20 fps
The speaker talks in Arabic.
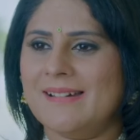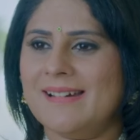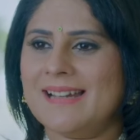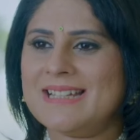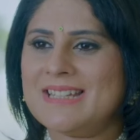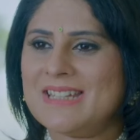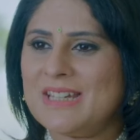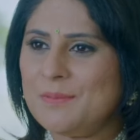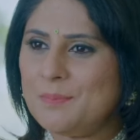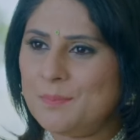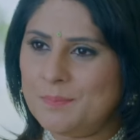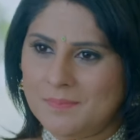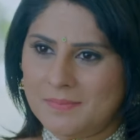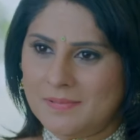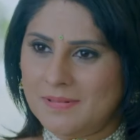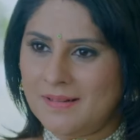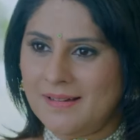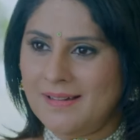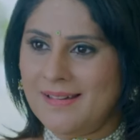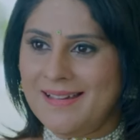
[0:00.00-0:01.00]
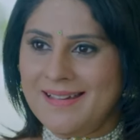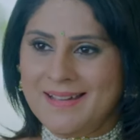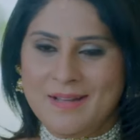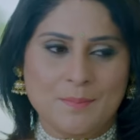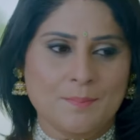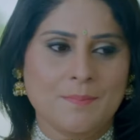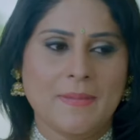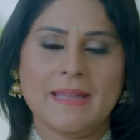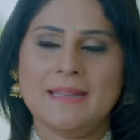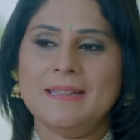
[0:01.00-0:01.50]
مدام سارلا
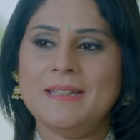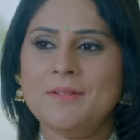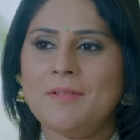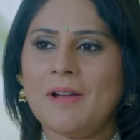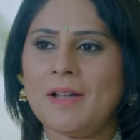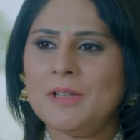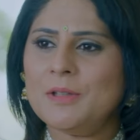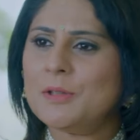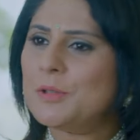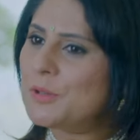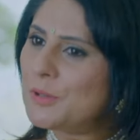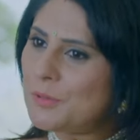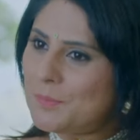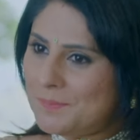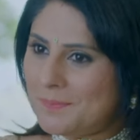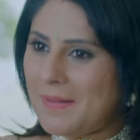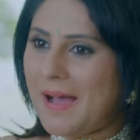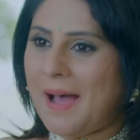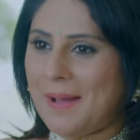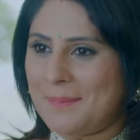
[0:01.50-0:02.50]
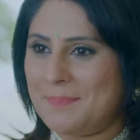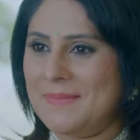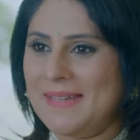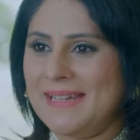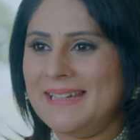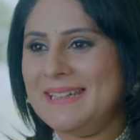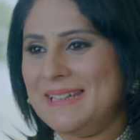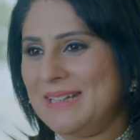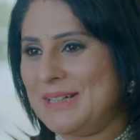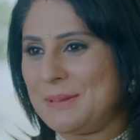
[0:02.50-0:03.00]
انت يلي جبتي
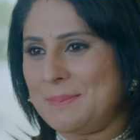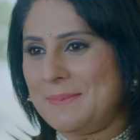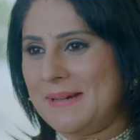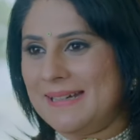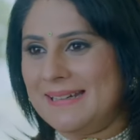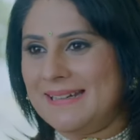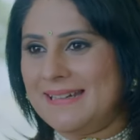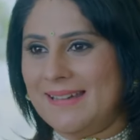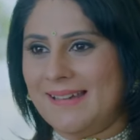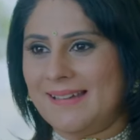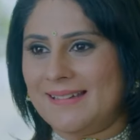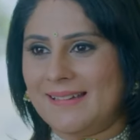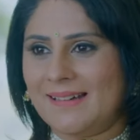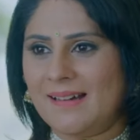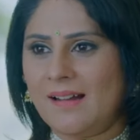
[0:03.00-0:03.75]
رسامات الحنه لهون